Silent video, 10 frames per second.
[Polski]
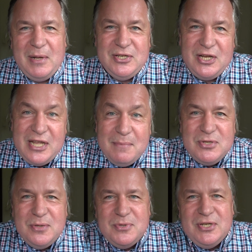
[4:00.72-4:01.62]
bardziej
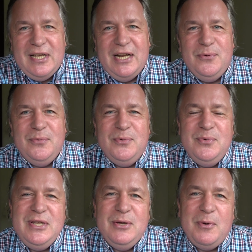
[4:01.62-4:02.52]
Niemcom czy krajom
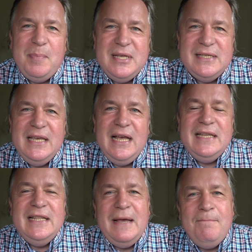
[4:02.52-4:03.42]
Unii Europejskiej, a
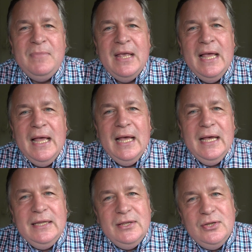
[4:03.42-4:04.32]
nie nam
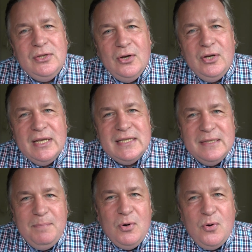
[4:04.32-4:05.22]
to
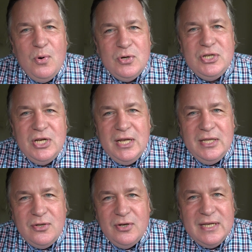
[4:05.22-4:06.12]
jest pokłosie
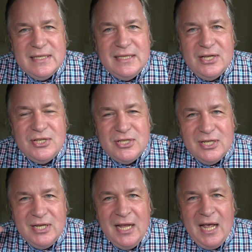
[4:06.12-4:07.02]
i to jest też
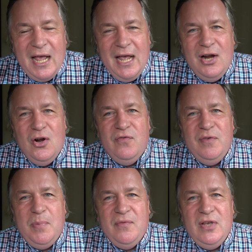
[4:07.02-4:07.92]
e, echo
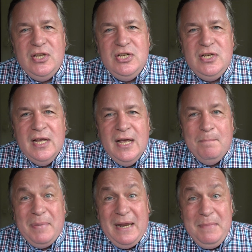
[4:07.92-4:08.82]
wypowiedzi
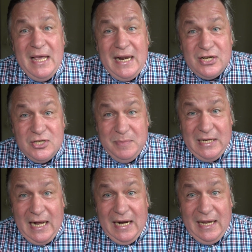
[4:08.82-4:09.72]
premiera
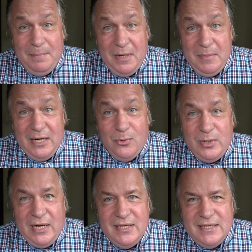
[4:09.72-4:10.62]
Szmychala, premiera
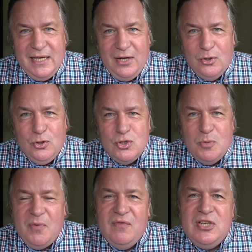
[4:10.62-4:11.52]
ukraińskiego, to co
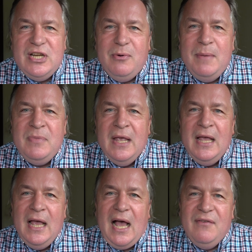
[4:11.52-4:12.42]
powiedziałem.
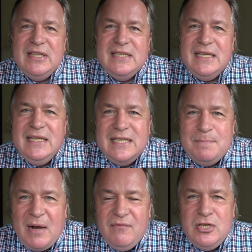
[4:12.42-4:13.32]
A więc i
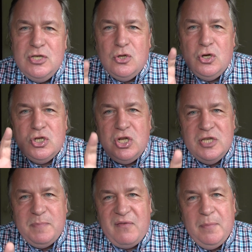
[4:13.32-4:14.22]
sprawy historyczne, i
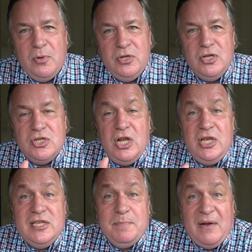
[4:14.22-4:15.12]
sprawy polityczne,
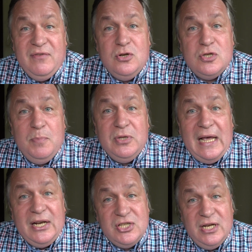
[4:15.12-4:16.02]
i sprawy
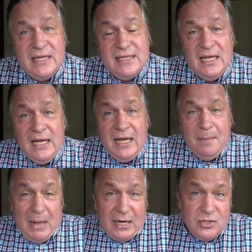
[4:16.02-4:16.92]
gospodarcze nas
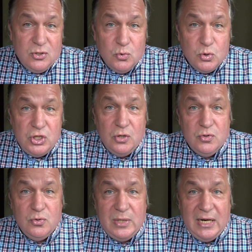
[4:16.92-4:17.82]
bardzo różnią
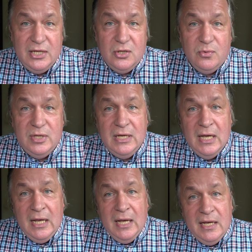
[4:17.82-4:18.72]
z Ukrainą. I,
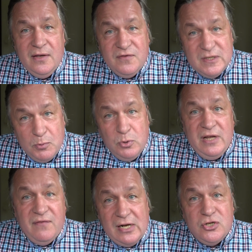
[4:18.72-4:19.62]
i
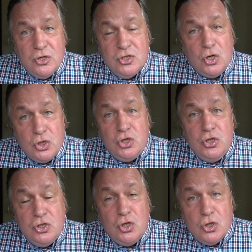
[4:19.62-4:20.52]
wspólnie walcząc z,
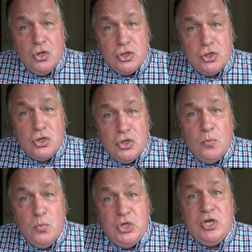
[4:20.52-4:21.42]
z Rosją
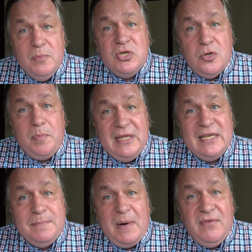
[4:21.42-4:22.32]
musimy sobie
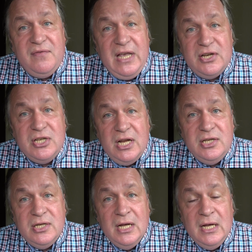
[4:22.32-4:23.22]
te sprawy
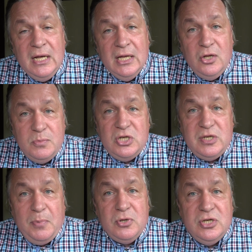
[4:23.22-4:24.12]
wyjaśniać. Dobrze,
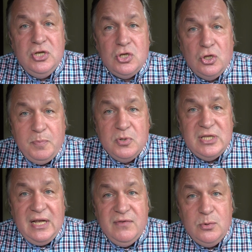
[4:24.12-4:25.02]
że polski rząd
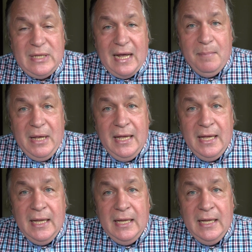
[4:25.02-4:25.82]
postawił tamę